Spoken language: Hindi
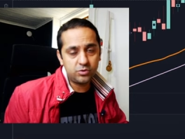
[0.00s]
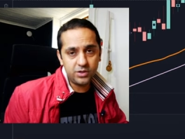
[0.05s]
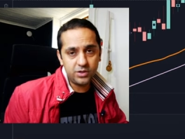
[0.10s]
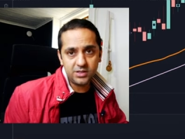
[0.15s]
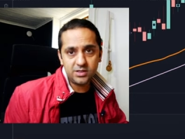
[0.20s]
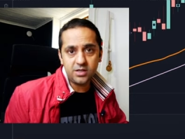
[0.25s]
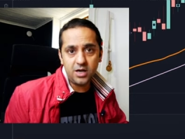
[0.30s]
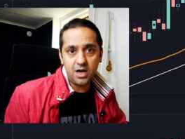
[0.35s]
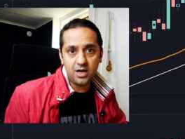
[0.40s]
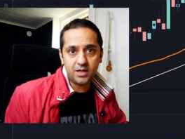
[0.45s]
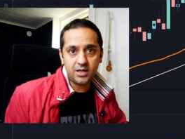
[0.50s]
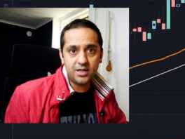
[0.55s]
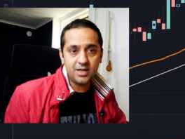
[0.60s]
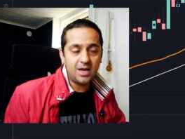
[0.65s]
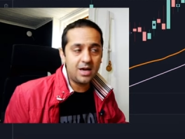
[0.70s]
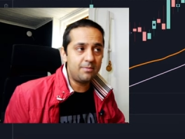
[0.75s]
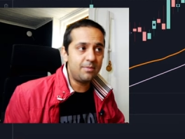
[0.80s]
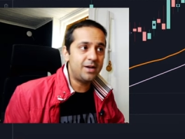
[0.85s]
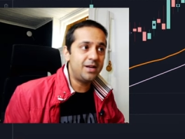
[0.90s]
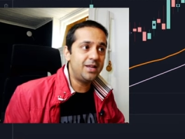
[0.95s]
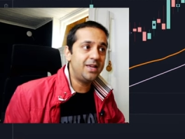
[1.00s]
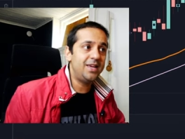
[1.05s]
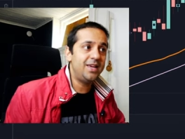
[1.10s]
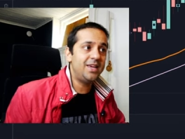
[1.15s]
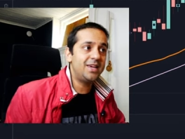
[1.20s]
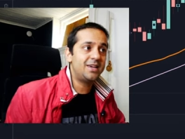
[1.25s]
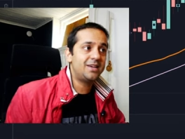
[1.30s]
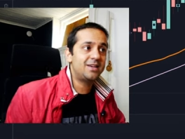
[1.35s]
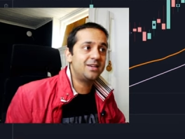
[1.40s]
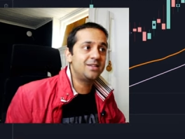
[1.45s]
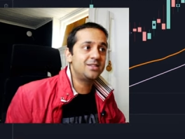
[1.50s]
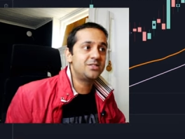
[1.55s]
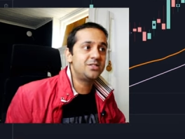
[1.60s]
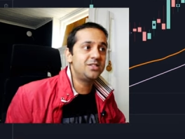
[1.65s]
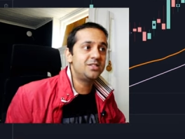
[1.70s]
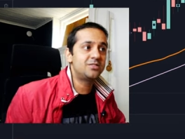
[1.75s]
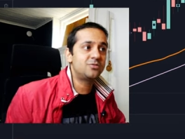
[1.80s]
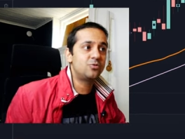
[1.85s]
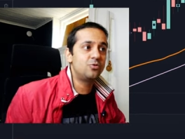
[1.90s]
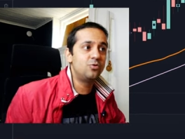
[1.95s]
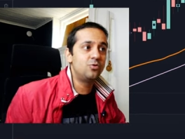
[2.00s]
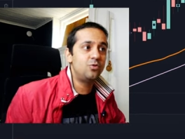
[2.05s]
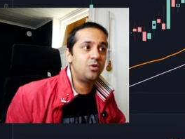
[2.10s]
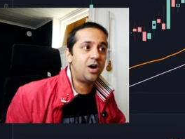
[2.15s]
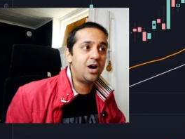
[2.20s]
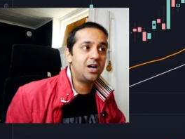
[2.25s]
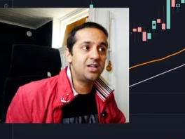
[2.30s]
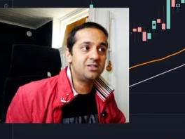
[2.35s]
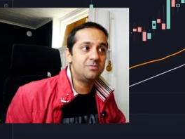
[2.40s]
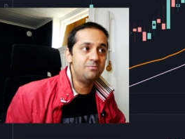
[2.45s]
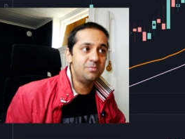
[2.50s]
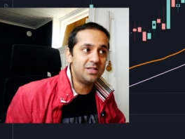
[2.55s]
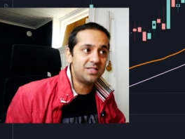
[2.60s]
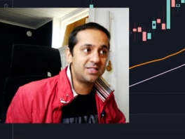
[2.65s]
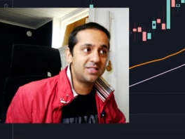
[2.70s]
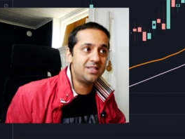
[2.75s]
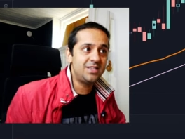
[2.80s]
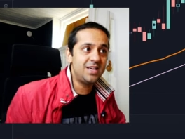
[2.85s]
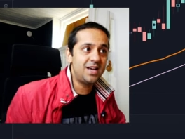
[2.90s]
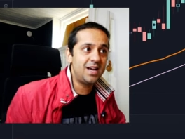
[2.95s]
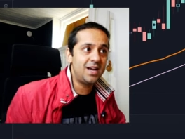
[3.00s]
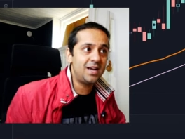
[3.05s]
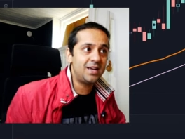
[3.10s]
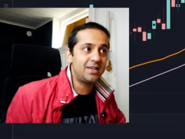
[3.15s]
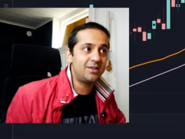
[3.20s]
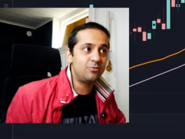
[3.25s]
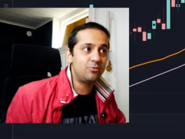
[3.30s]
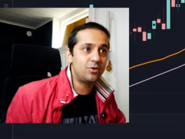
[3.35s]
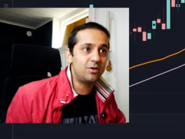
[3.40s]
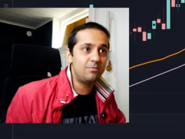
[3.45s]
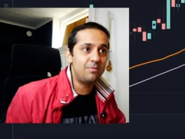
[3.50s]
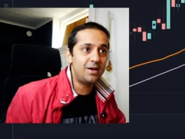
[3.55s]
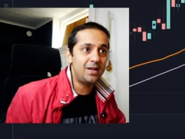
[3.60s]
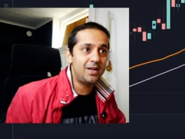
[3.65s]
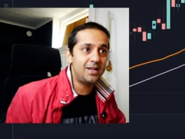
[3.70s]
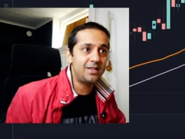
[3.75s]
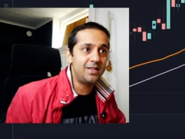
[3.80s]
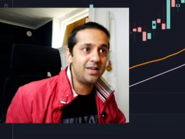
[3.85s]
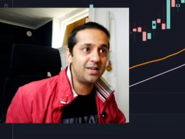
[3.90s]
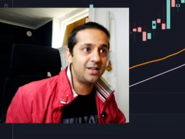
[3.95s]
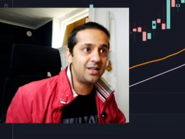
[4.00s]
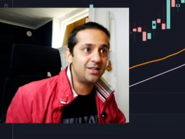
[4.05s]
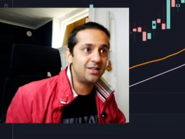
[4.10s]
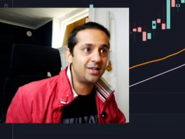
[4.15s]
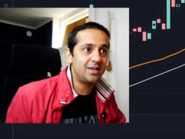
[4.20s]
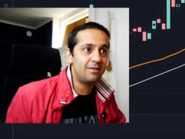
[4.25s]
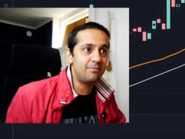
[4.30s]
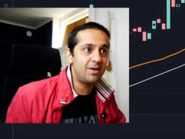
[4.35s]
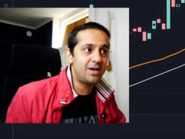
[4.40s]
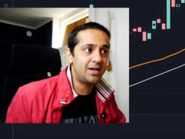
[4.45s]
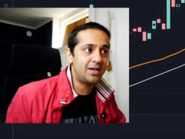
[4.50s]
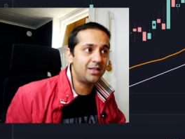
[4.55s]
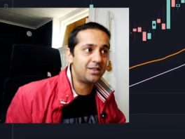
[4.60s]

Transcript: से स्टार्ट किया है मैंने एक चीज़ को आज मिस किया है क्योंकि मैंने देखना था कि मैं